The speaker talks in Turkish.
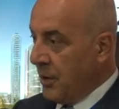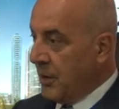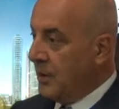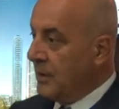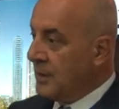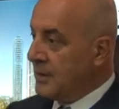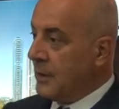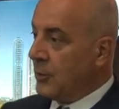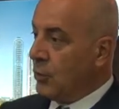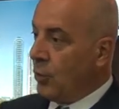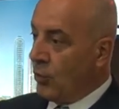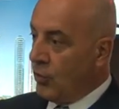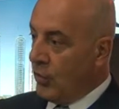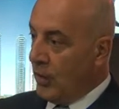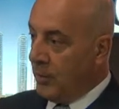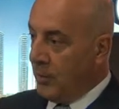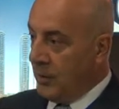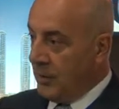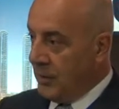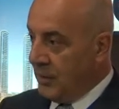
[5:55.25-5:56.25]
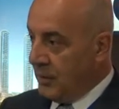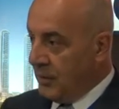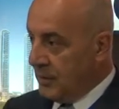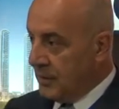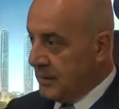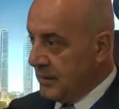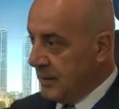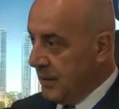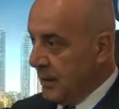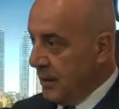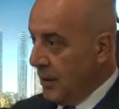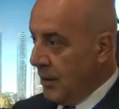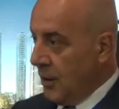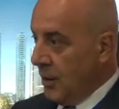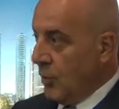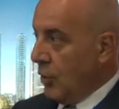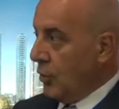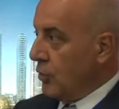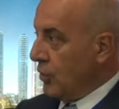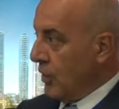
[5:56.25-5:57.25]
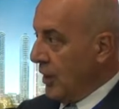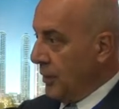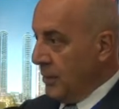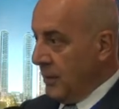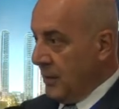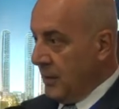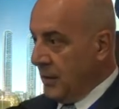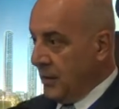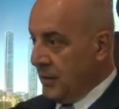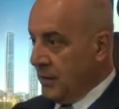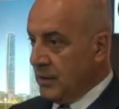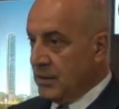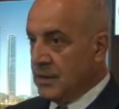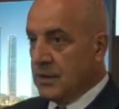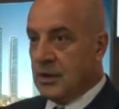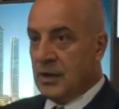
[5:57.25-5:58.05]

Elinizle dokunabildiğiniz, oturabildiğiniz,